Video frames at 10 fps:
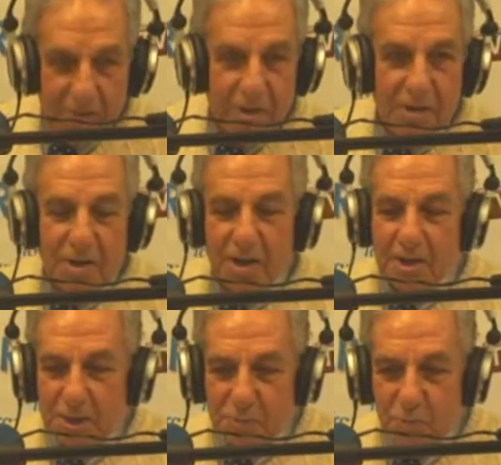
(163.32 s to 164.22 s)
eh et, et
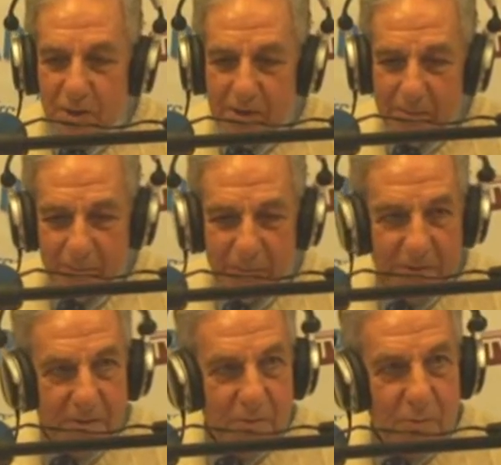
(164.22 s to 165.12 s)
de la diaspora.
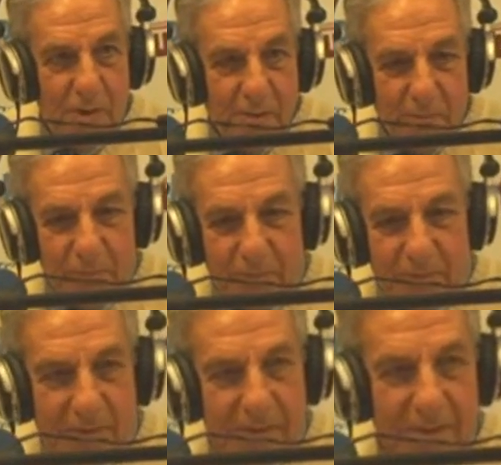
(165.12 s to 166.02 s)

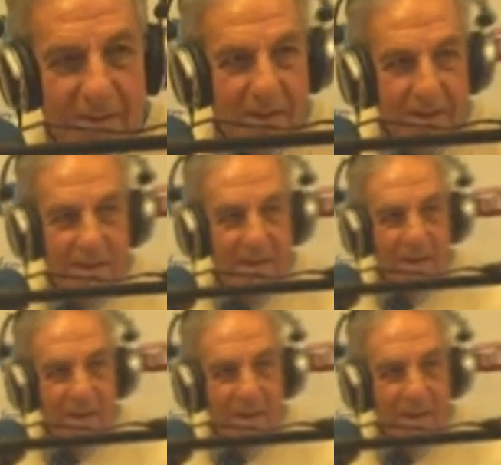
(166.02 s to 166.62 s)
Alors on peut dire,